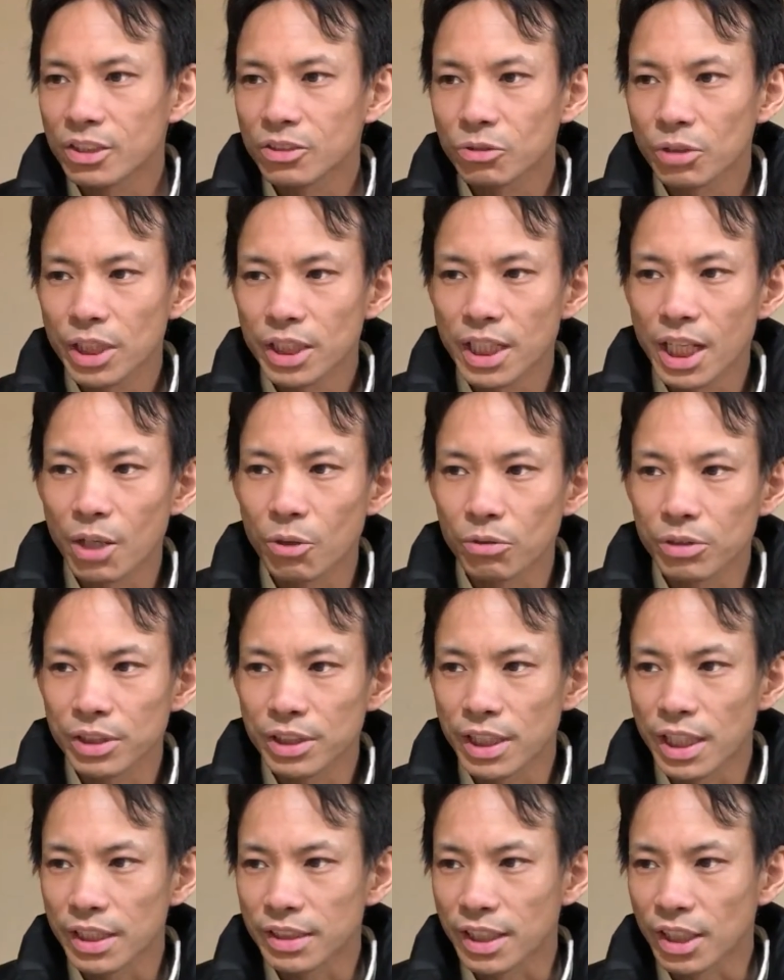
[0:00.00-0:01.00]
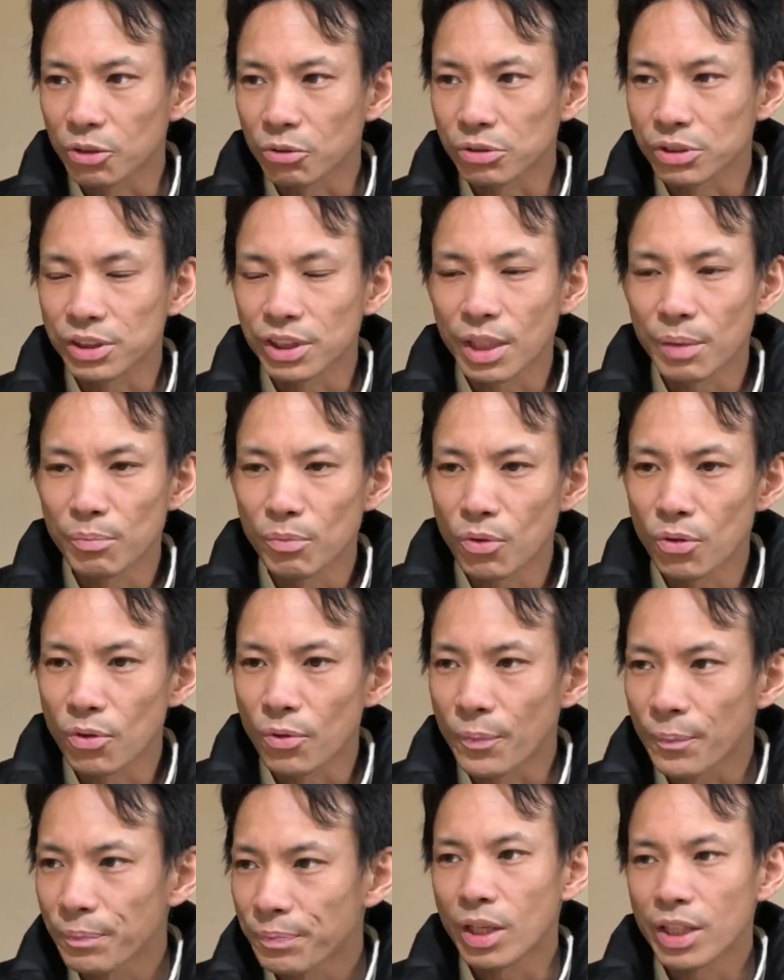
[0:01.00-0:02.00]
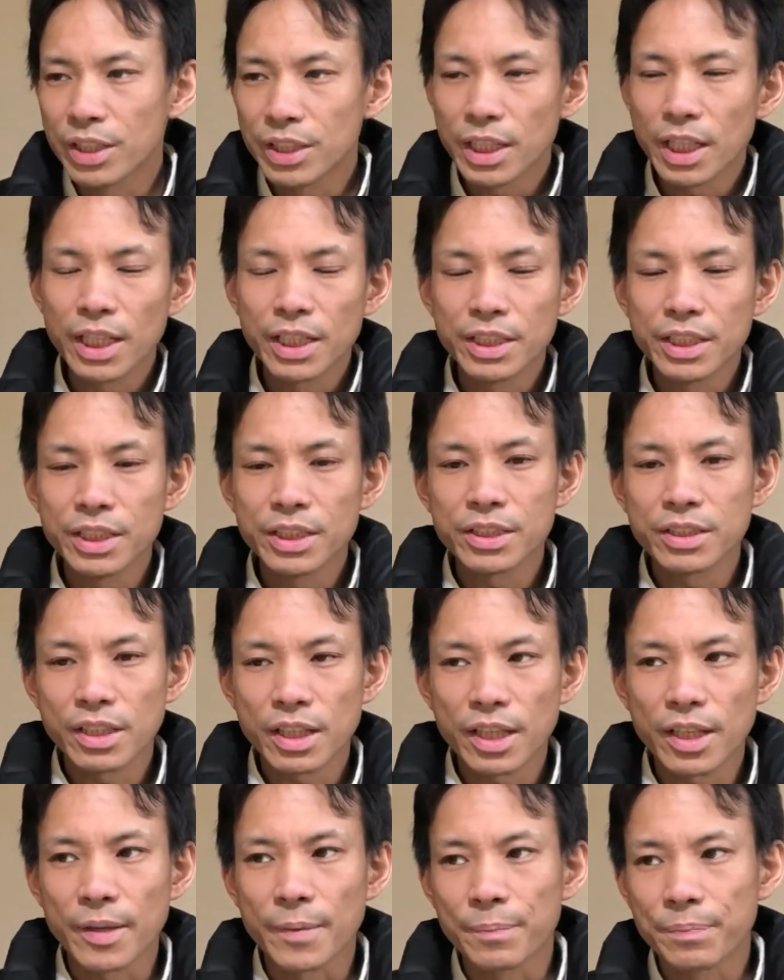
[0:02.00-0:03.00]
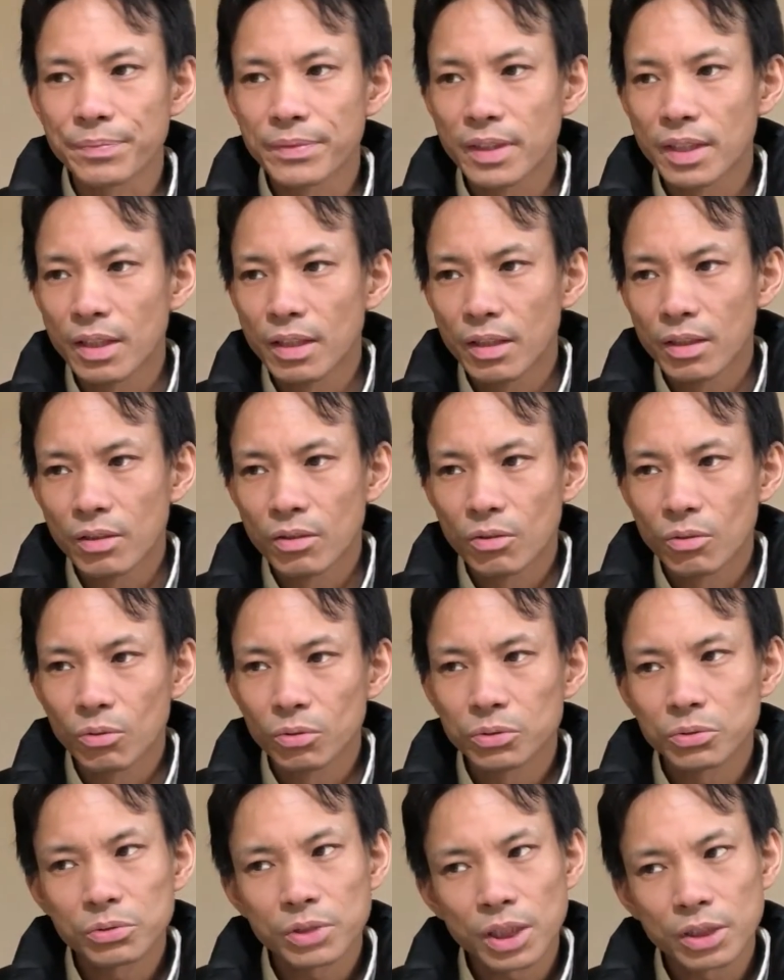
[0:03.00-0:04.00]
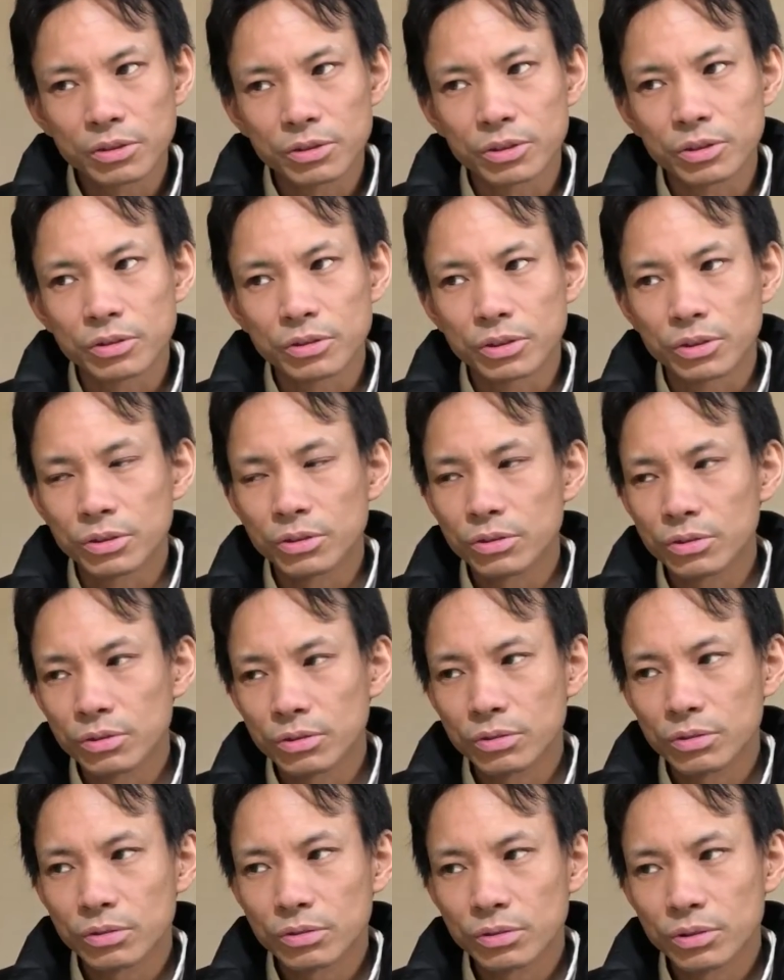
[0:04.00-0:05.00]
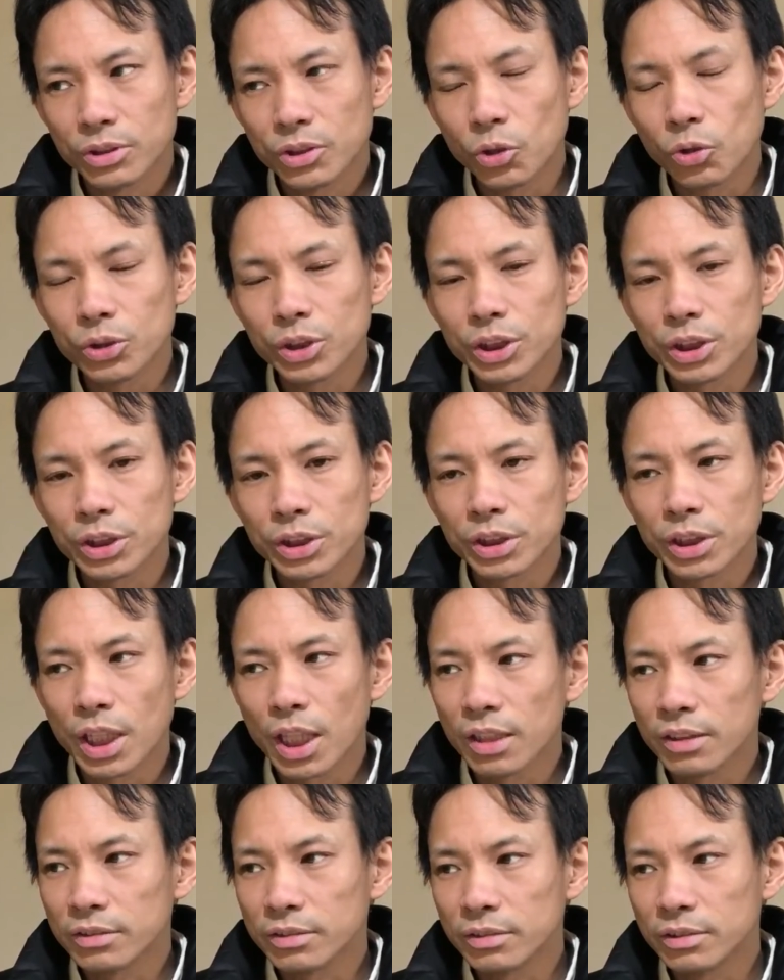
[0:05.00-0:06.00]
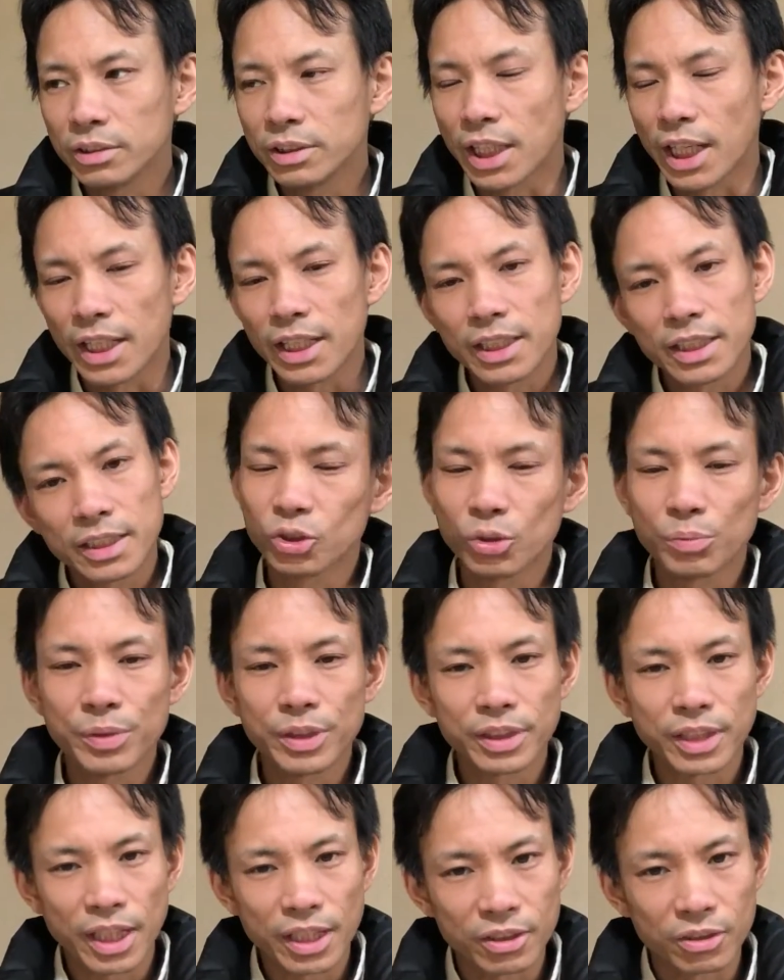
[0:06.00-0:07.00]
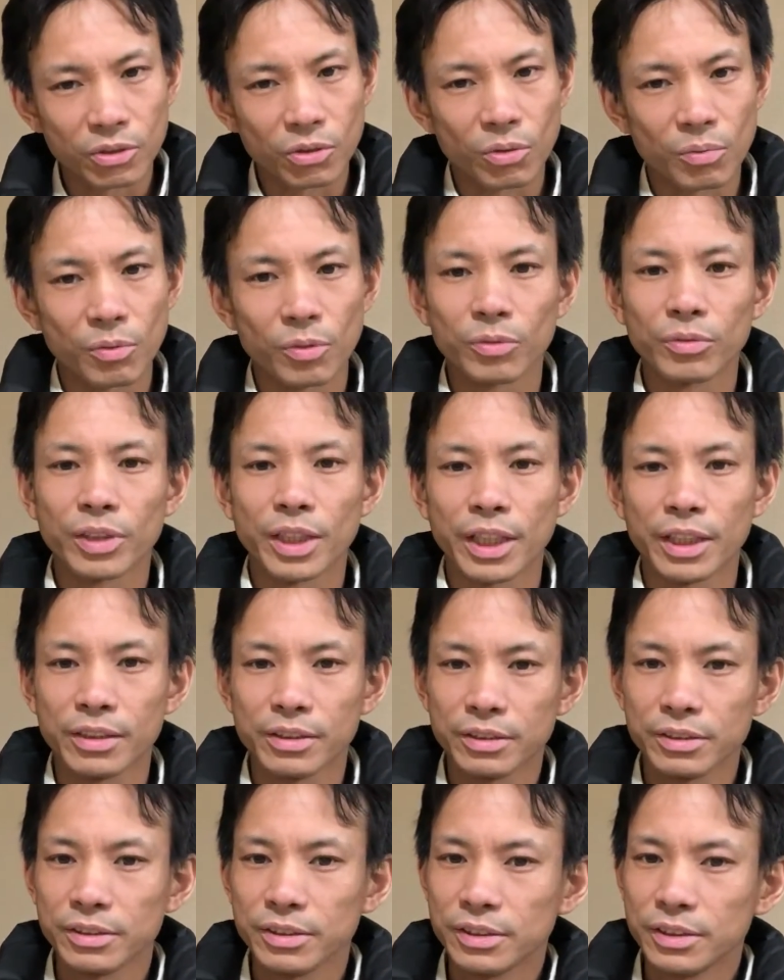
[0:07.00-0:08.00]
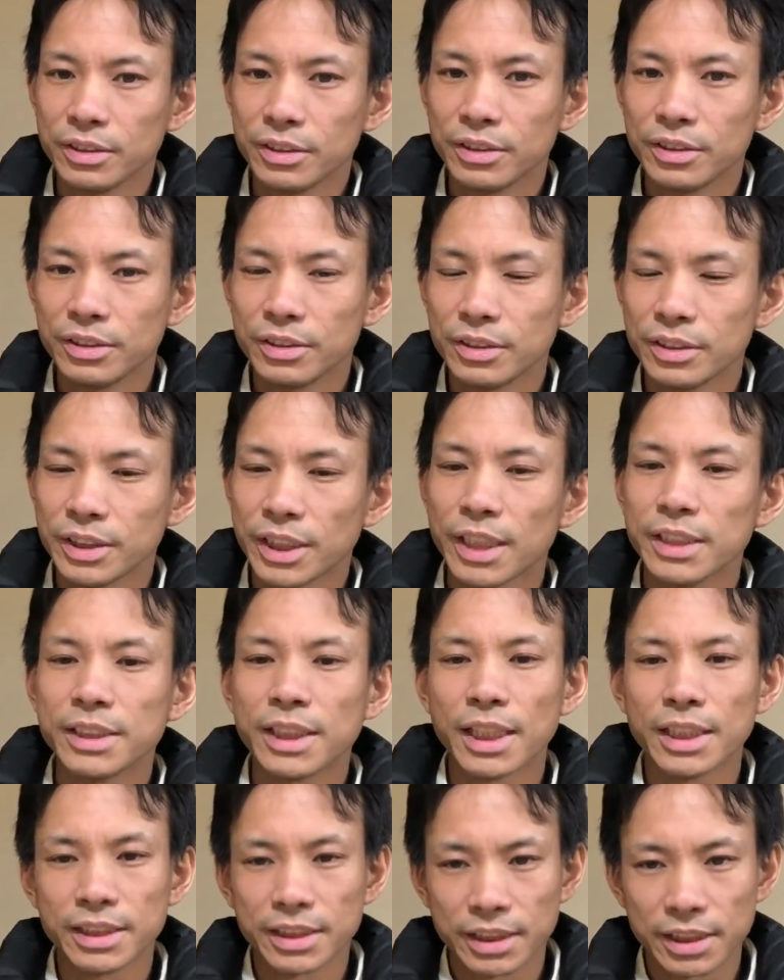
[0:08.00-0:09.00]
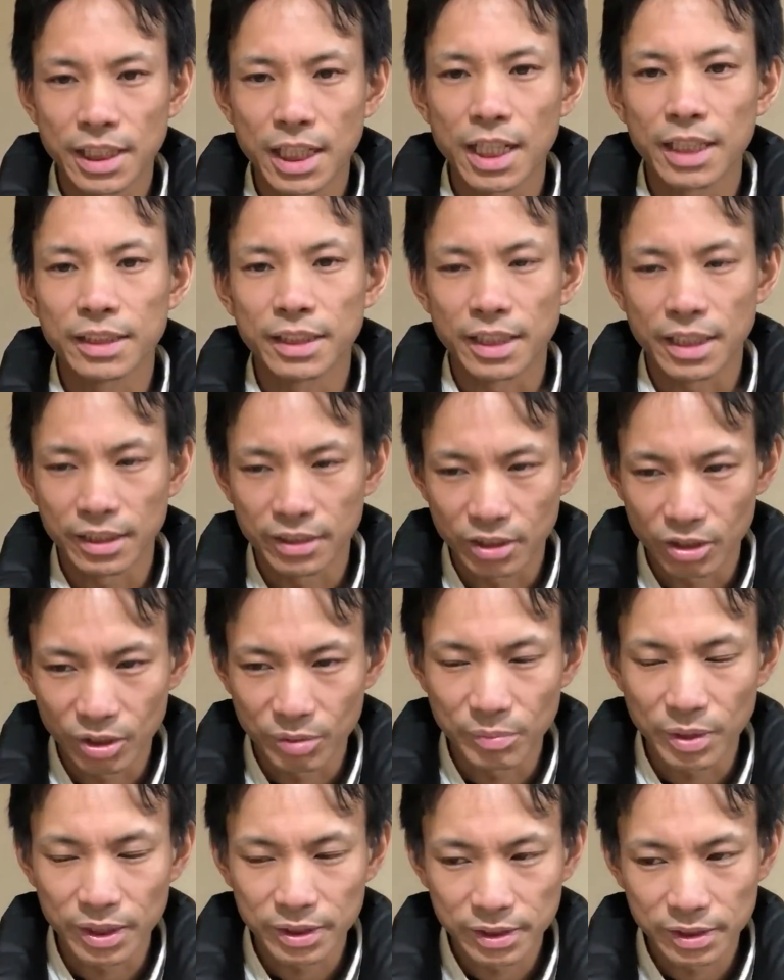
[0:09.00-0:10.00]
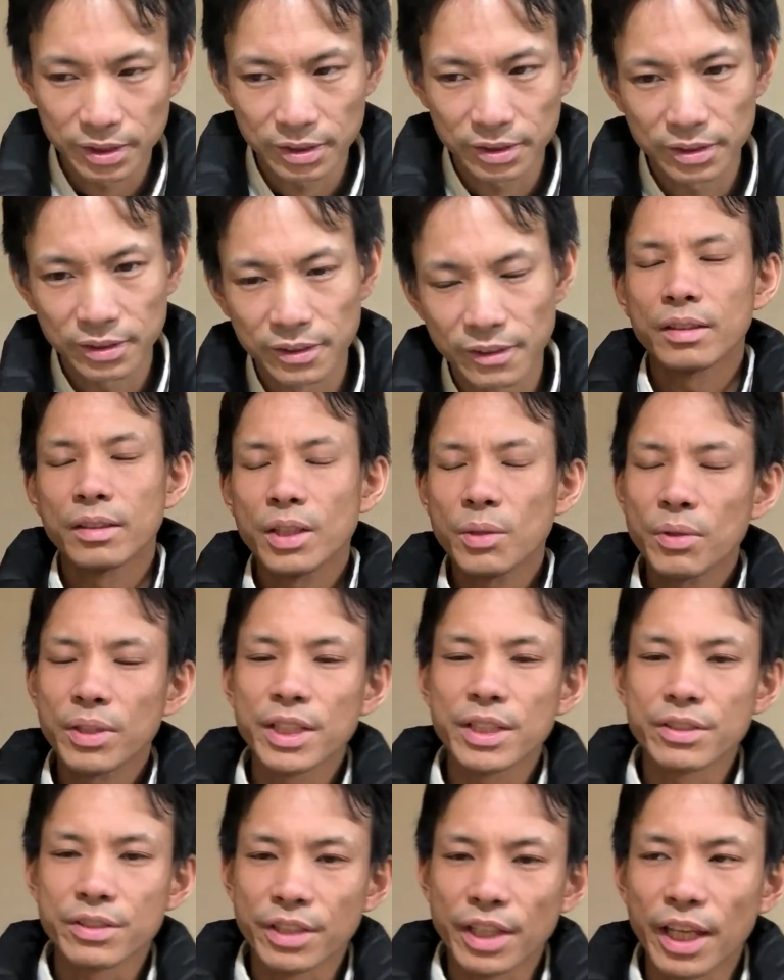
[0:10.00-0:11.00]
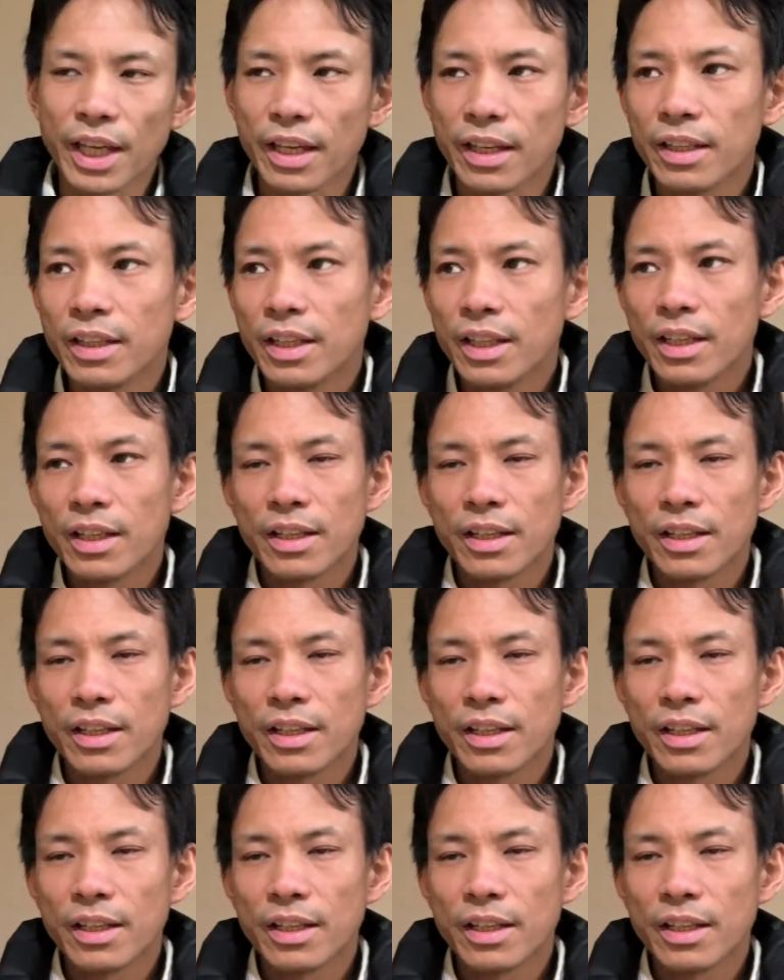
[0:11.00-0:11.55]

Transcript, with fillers: それ以外起きていたとしても、割合にしておそらく14時間ぐらい遊びたいと思っている潜在意識が働いています。ではですね、